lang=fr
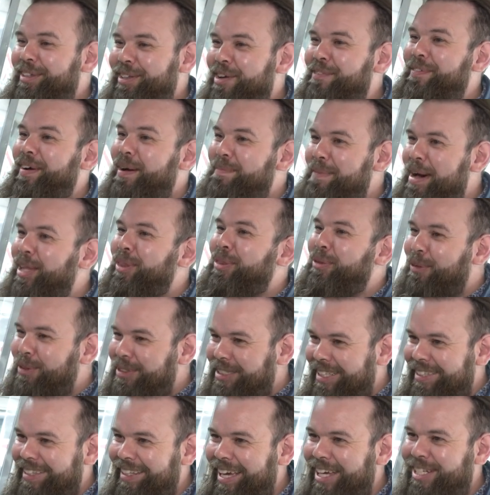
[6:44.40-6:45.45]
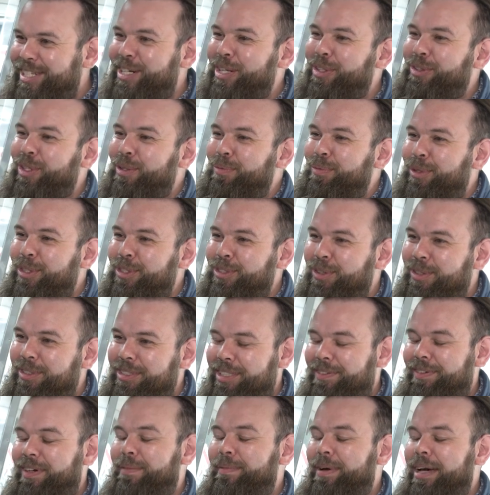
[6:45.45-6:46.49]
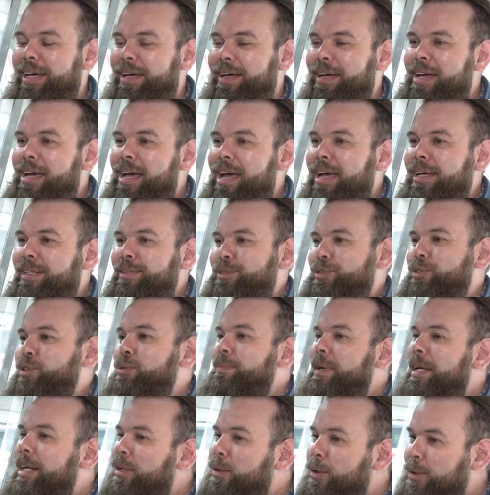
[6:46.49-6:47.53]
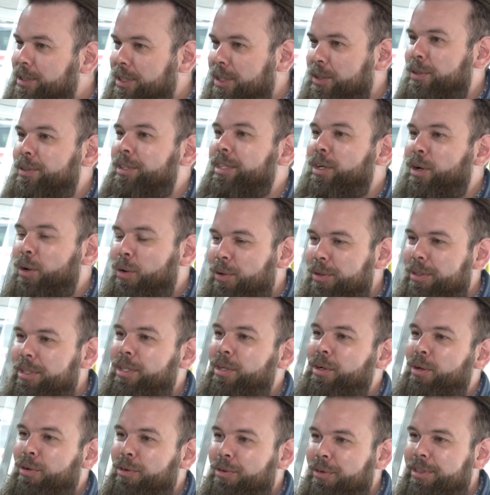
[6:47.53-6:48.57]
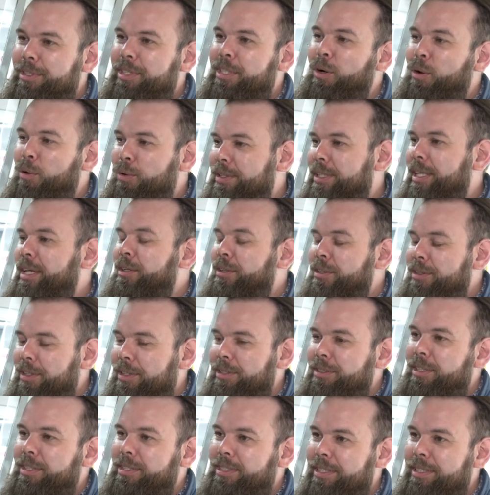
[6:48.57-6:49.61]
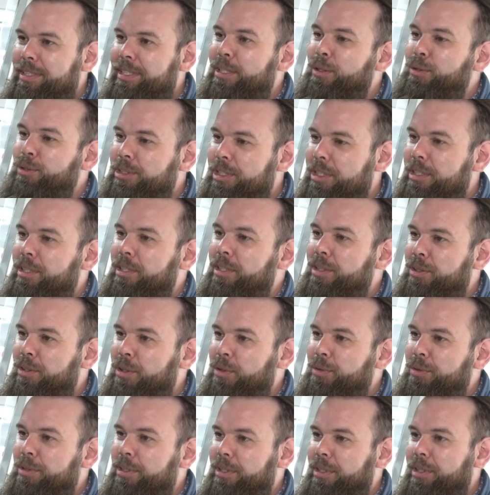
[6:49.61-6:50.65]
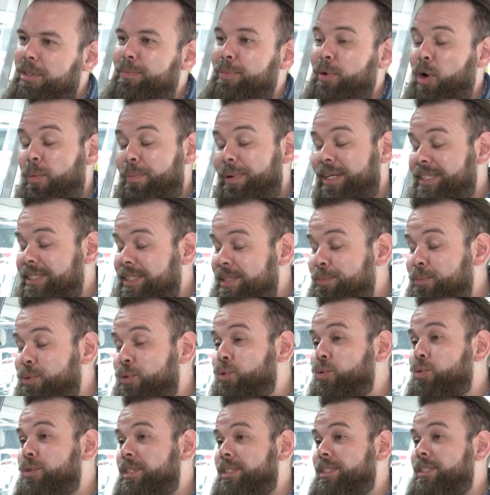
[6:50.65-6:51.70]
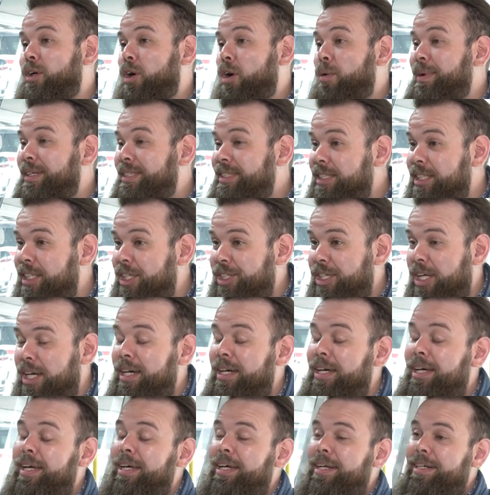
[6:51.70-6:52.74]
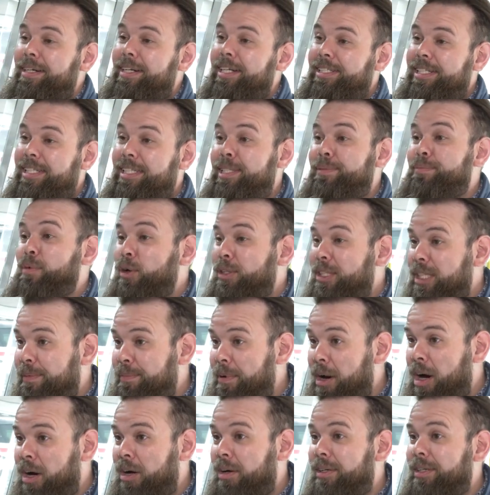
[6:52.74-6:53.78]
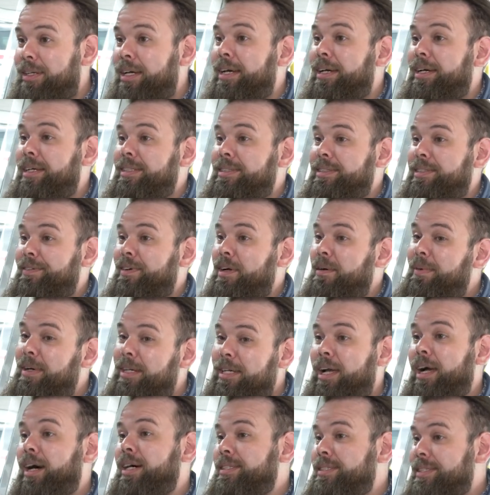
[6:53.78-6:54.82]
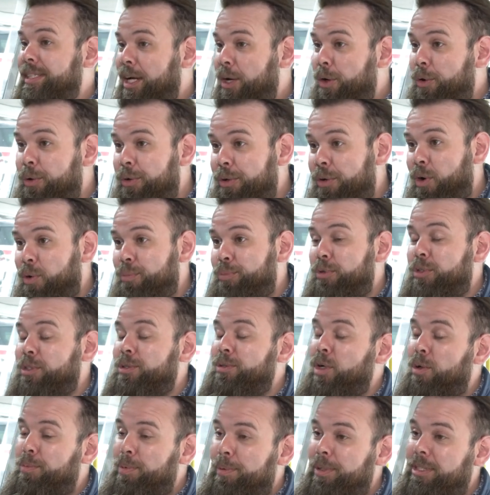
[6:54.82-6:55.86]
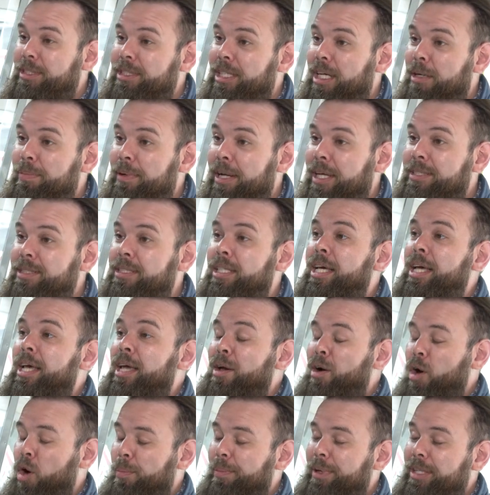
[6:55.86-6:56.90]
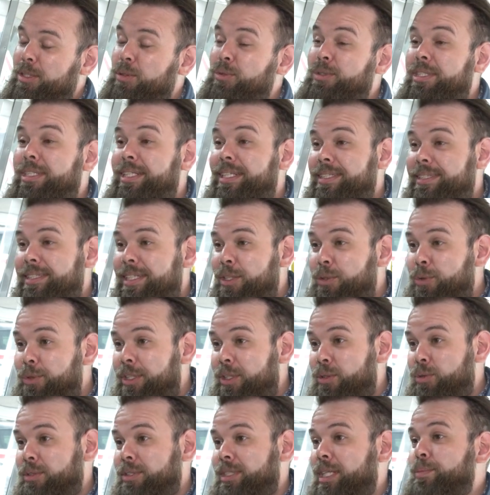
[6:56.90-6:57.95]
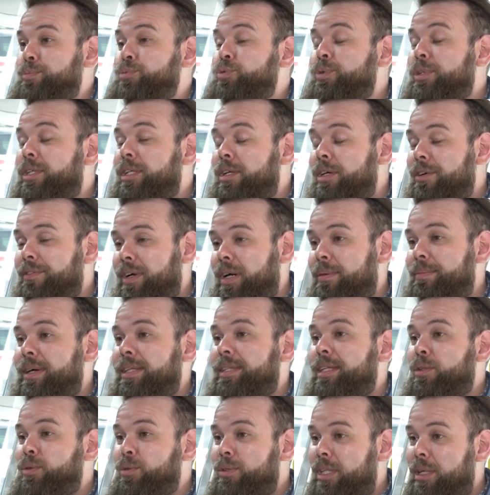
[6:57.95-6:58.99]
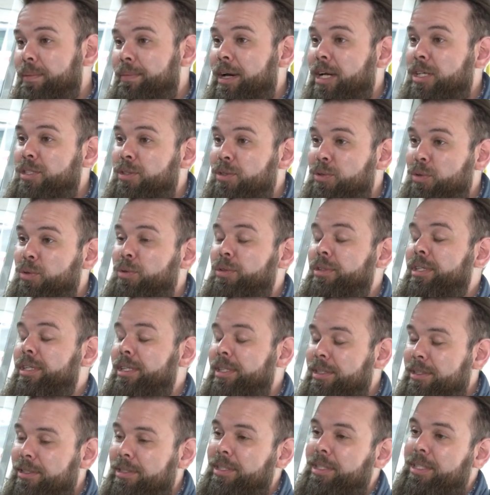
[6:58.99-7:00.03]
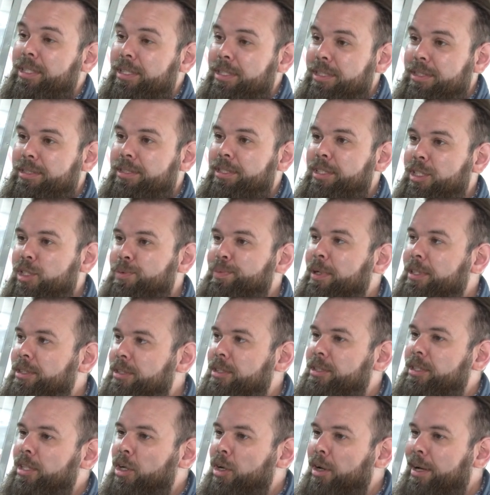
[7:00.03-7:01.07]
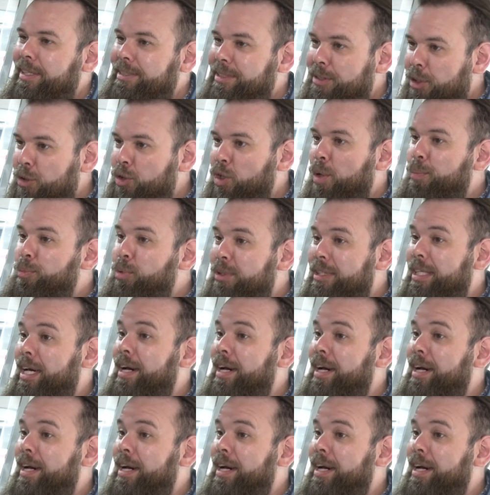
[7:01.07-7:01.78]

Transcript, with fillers: il y a vraiment deux étages à l'autobus. Donc, c'est vraiment c'est une belle réussite. On est, on est, content de, cette réussite-là. Donc, euh, on remercie beaucoup aussi. On remercie les gens, les gens qui montent à bord. Euh, c'est vraiment grâce à eux qu'on peut, qu'on peut mettre ça en place. On remercie aussi les élus qui nous appuient là, vraiment dans nos démarches. donc, euh, je pense que c'est le résultat d'un beau